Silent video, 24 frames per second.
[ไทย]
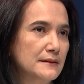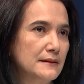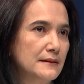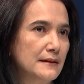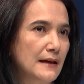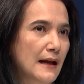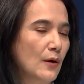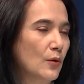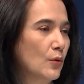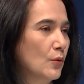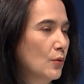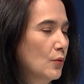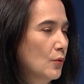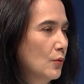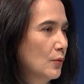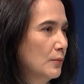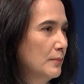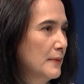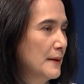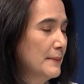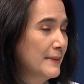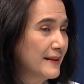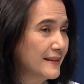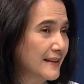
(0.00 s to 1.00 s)
เรา
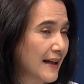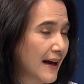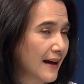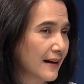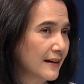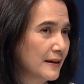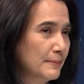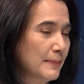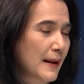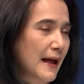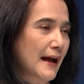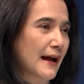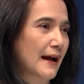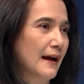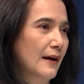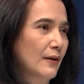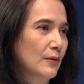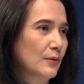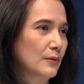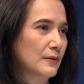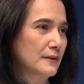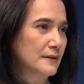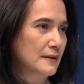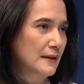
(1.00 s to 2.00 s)
ไม่มีตังค์หรือเปล่า
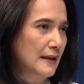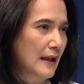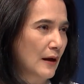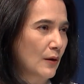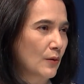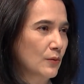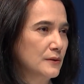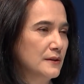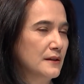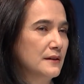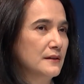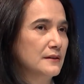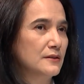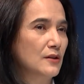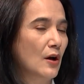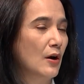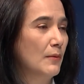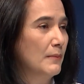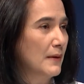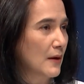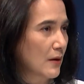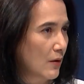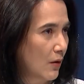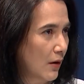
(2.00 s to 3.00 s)
เราถึงต้อ
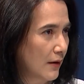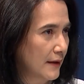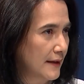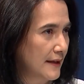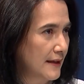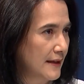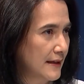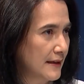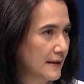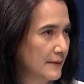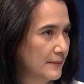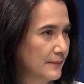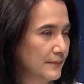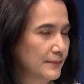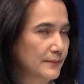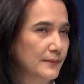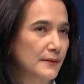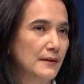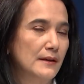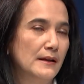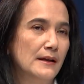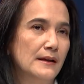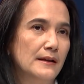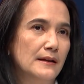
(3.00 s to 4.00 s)
งมาก่อหนี้
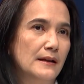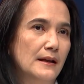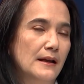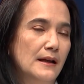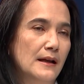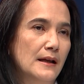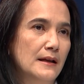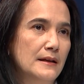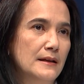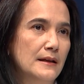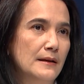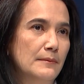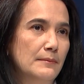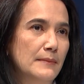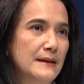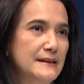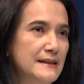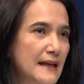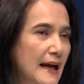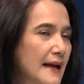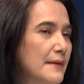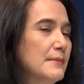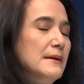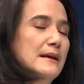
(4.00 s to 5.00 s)

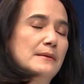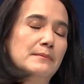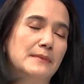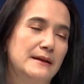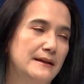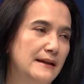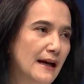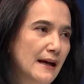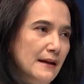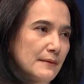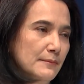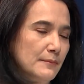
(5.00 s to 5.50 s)
ไม่ใช่อีกเหมือนกัน